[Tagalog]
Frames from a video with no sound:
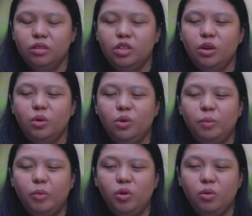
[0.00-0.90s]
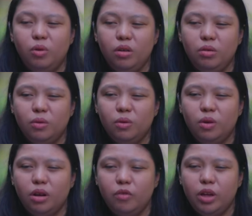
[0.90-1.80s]
Siguro po yung
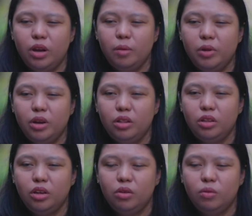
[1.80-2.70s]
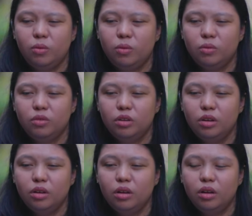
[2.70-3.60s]
ano, availability ng
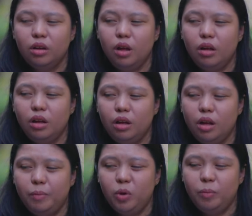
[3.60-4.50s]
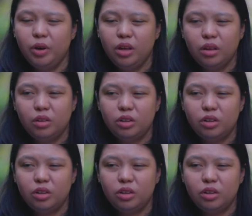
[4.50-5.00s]
appropriate